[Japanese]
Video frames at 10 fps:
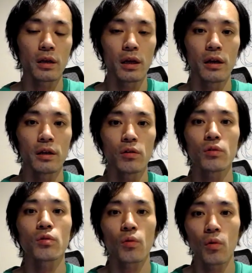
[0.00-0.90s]
えー、いろい
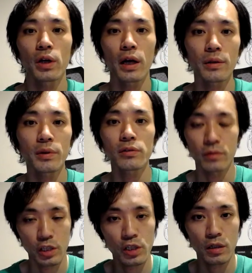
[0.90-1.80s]
ろと講義ありますん
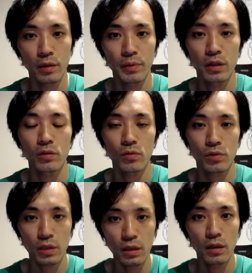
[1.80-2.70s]
でしっかり勉強
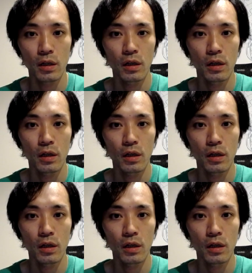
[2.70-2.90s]
して